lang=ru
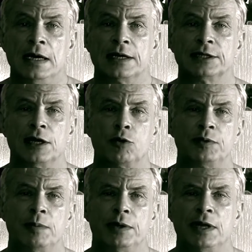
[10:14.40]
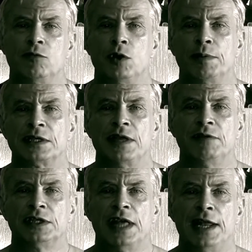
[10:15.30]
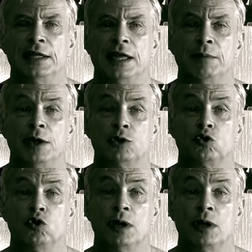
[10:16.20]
Расторопный половой поставил тарелки и большую